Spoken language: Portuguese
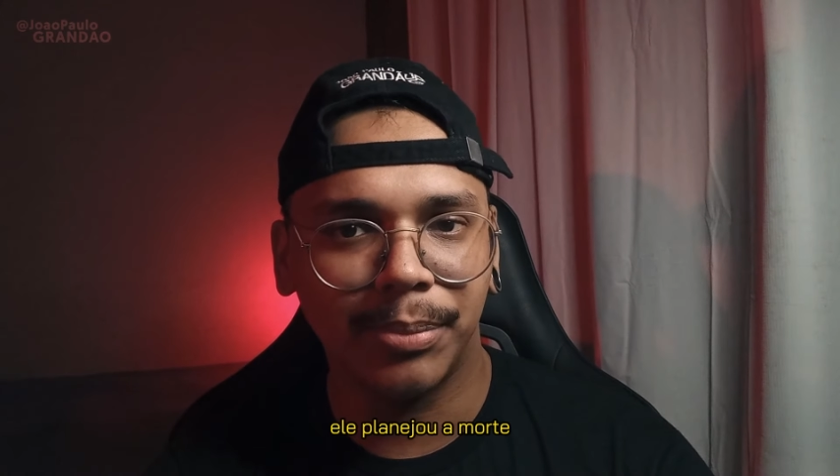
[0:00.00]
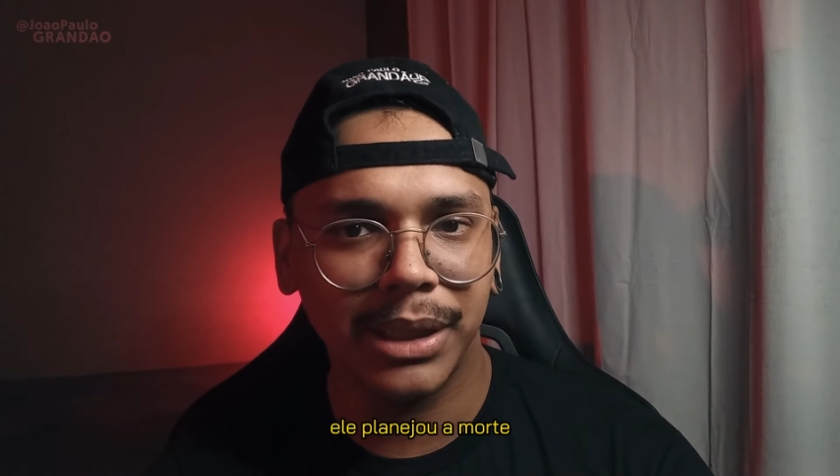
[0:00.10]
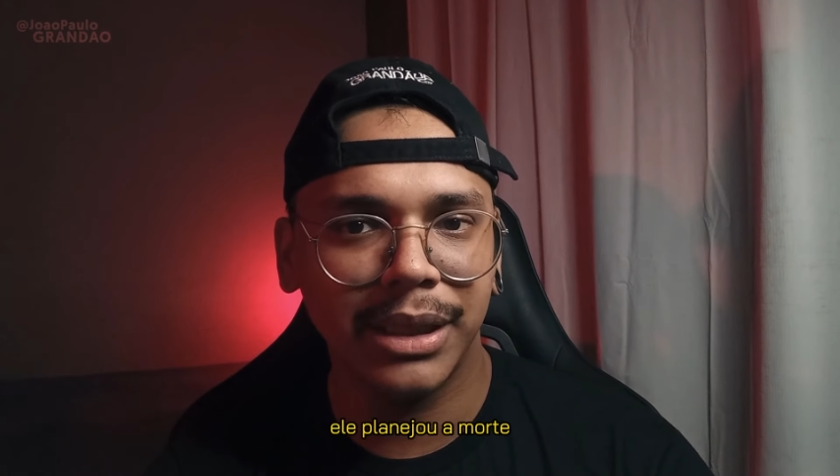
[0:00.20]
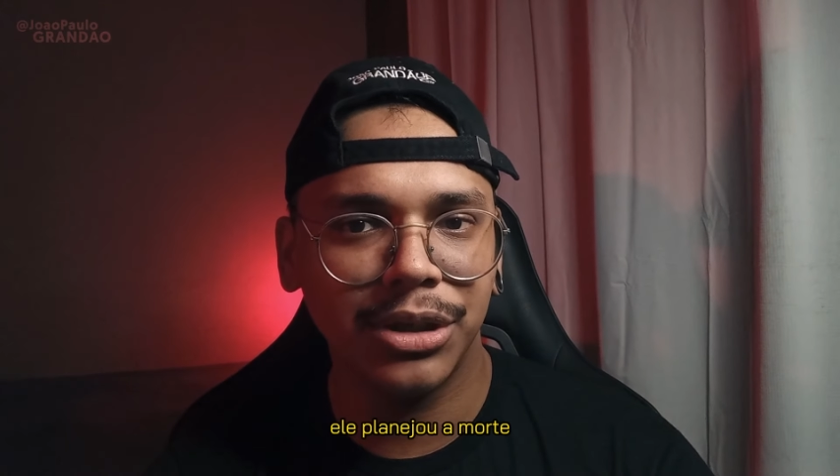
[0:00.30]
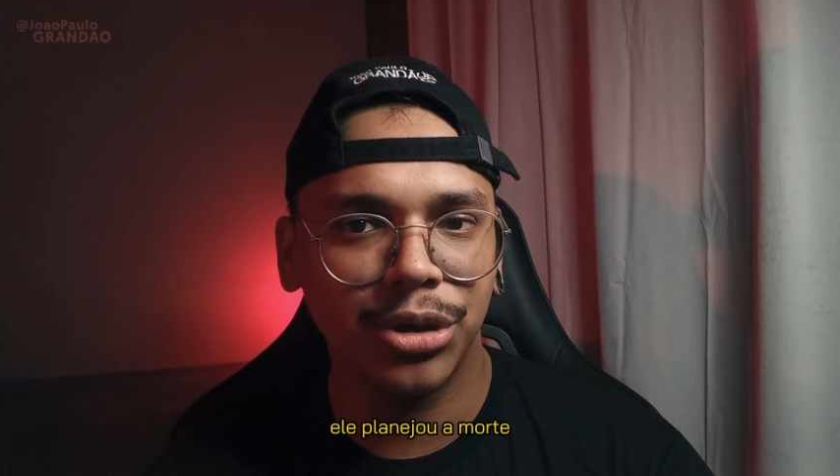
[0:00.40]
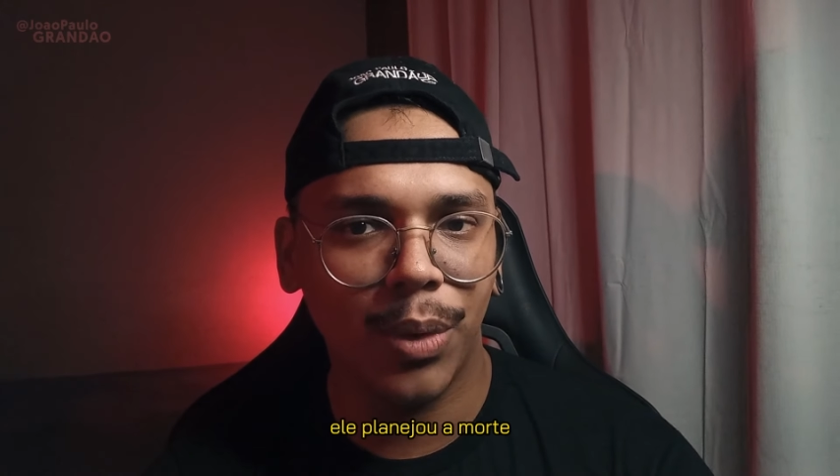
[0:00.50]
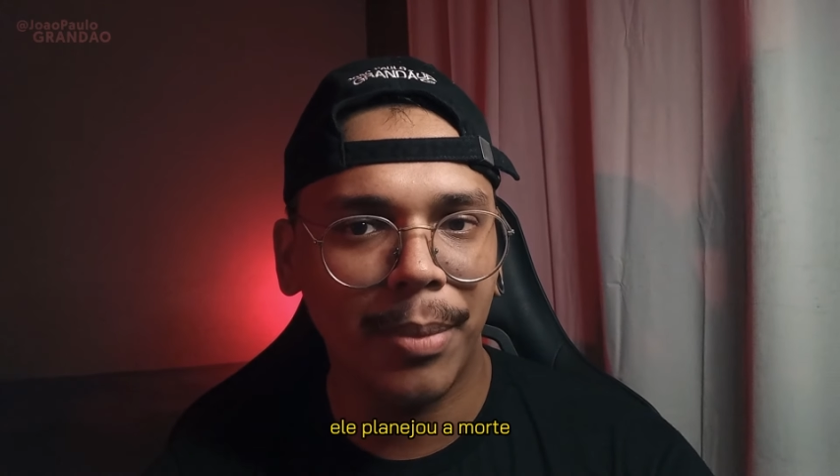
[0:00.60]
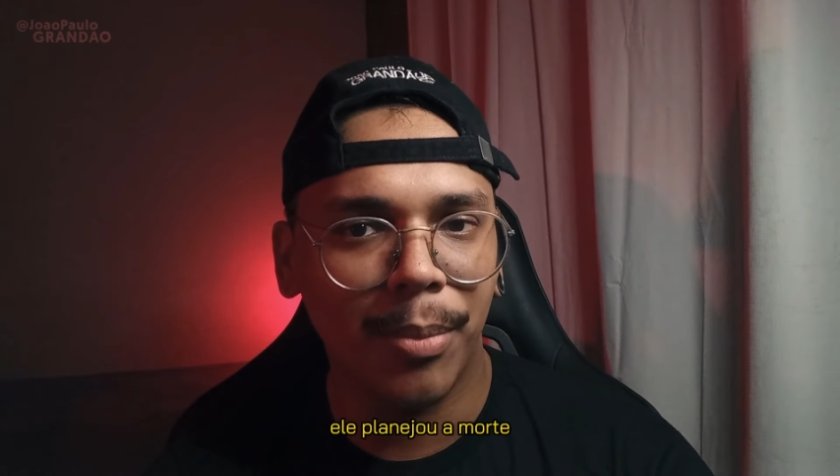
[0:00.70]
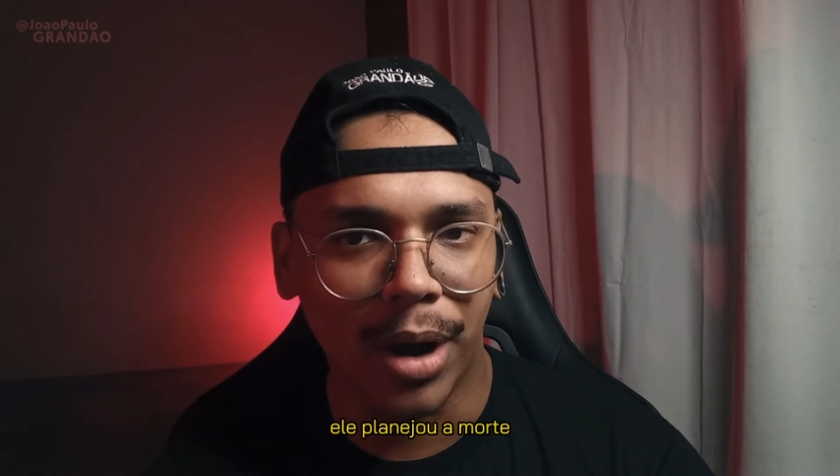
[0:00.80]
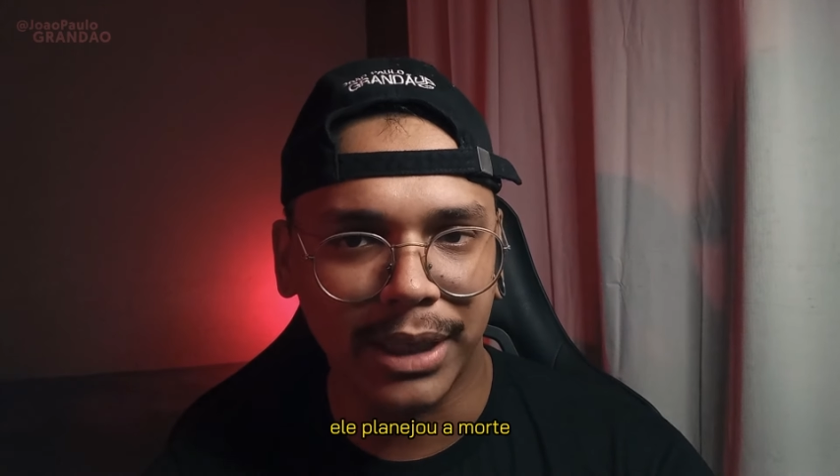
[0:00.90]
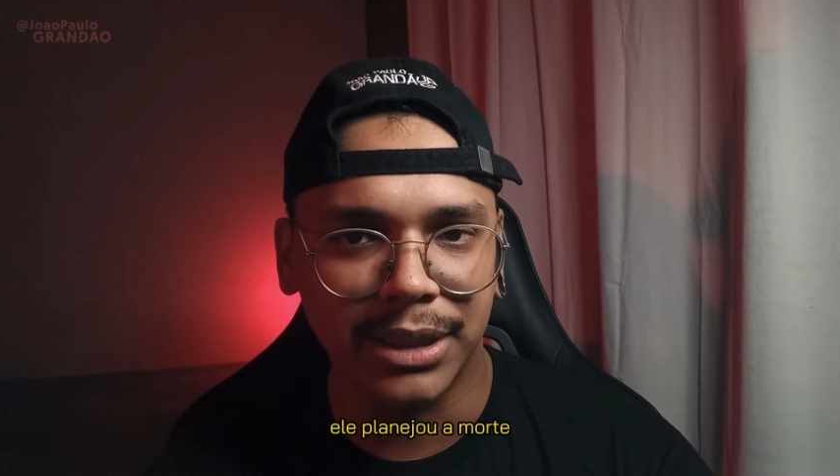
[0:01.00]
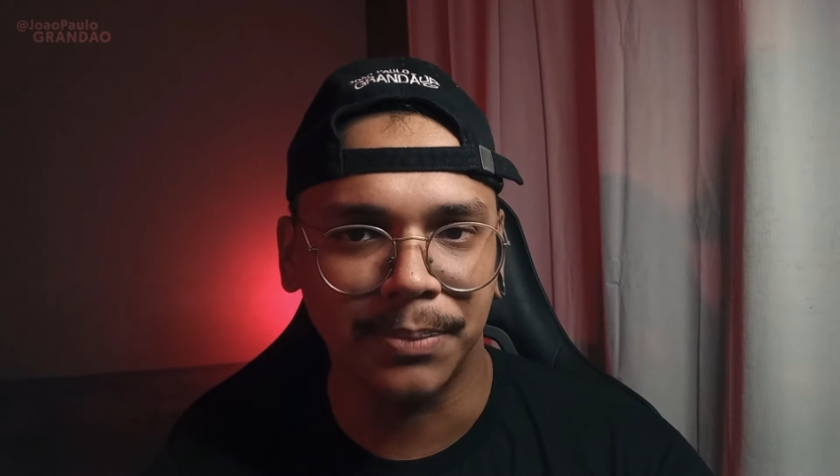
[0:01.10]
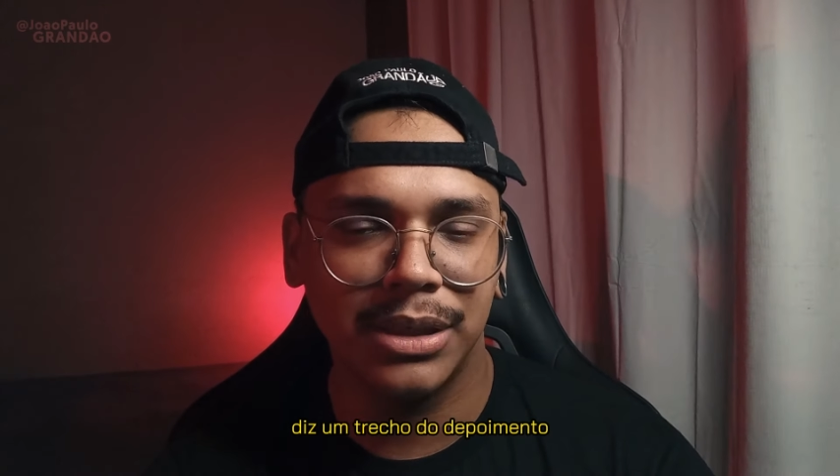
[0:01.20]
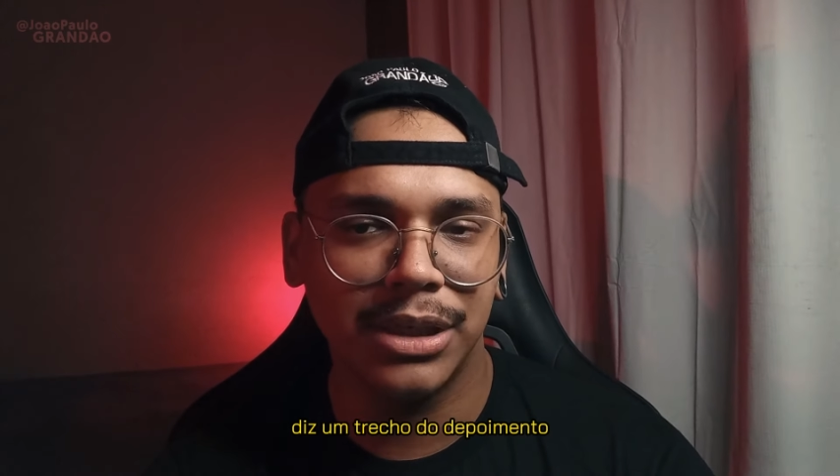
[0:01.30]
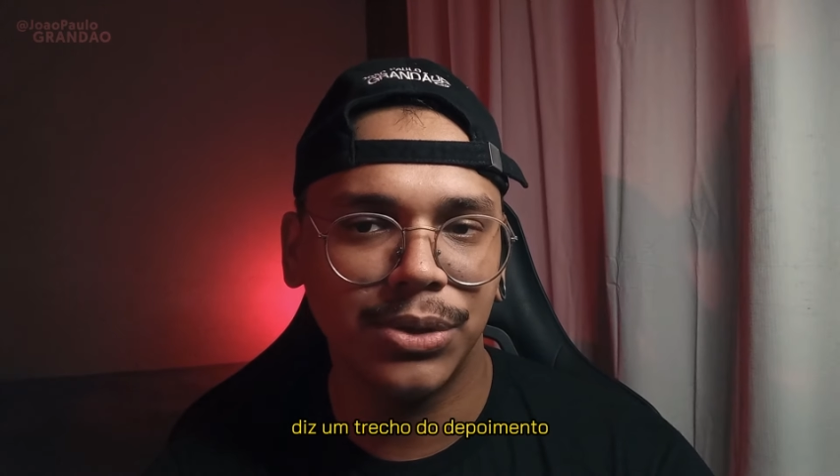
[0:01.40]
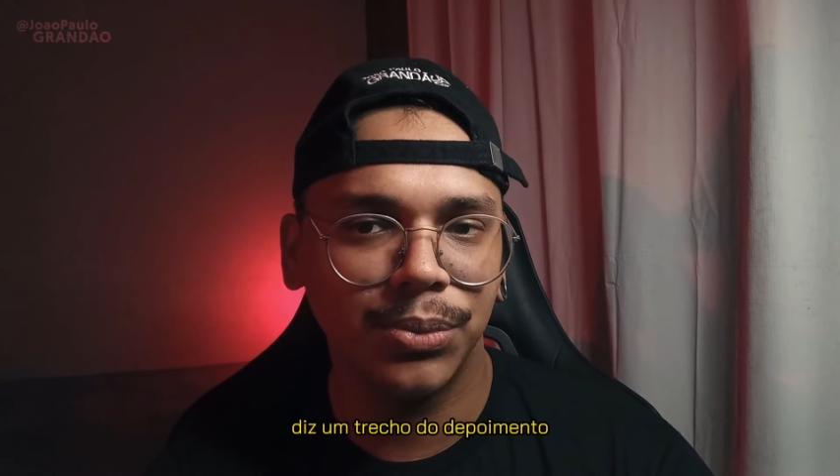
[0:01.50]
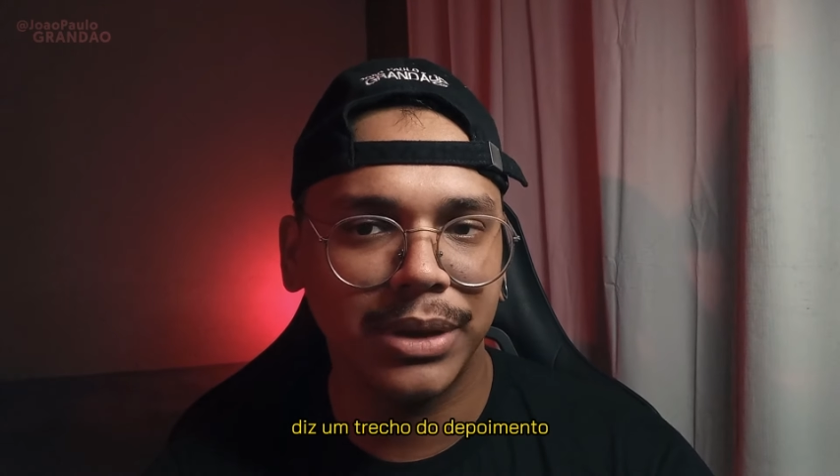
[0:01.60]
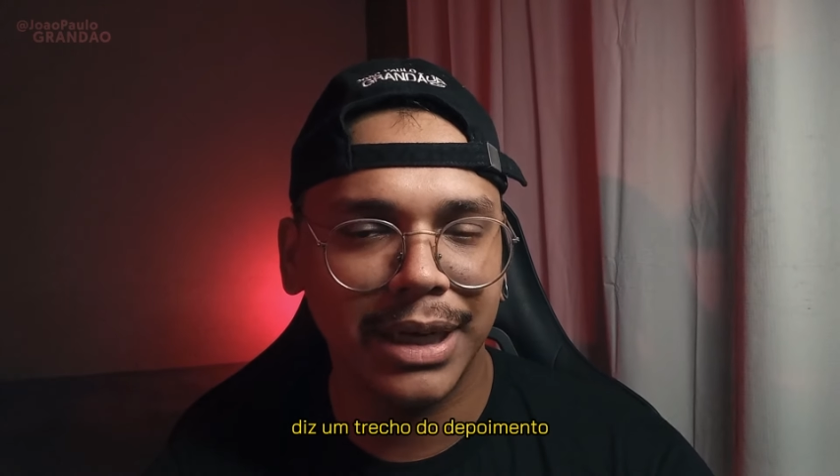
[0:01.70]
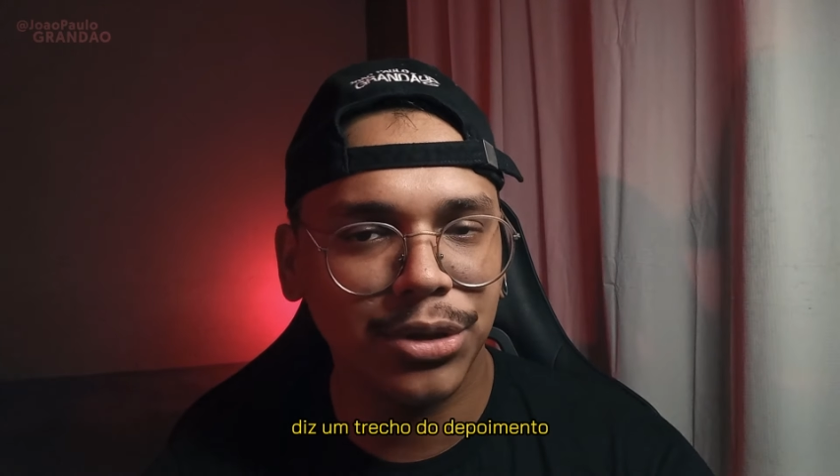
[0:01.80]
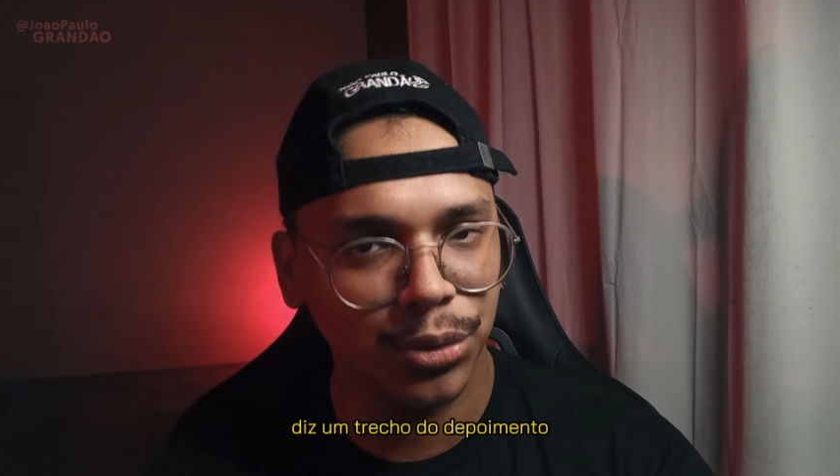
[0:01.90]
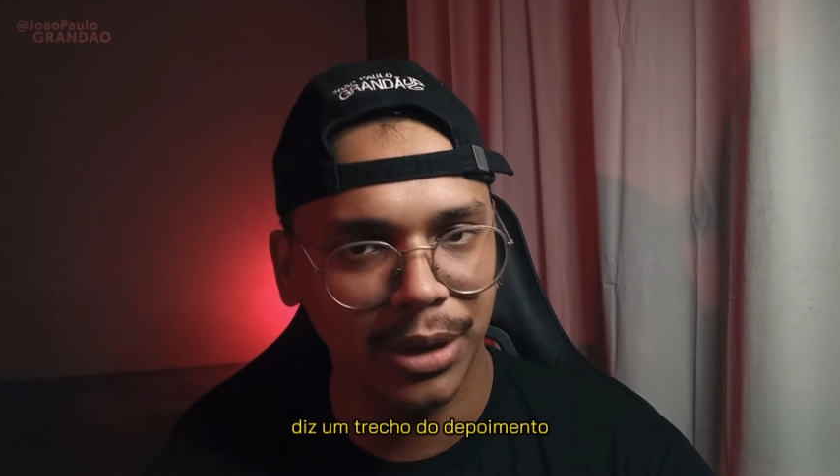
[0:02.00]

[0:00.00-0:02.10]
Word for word: planejou a diz um trecho do